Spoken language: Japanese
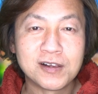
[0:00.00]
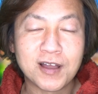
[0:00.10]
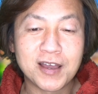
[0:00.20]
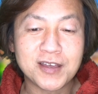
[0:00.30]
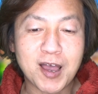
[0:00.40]

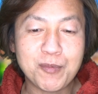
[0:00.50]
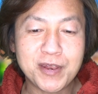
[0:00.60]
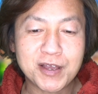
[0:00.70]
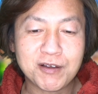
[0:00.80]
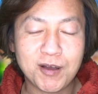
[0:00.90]
はい。
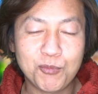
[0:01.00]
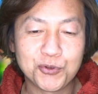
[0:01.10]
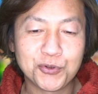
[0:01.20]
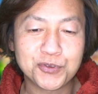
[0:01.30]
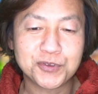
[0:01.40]
アメリカは
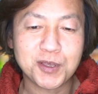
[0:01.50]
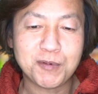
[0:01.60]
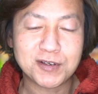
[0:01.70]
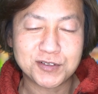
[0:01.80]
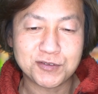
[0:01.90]
戻って
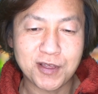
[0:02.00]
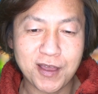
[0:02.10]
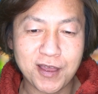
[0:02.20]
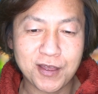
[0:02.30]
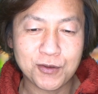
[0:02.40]
ます
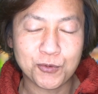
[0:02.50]
ね。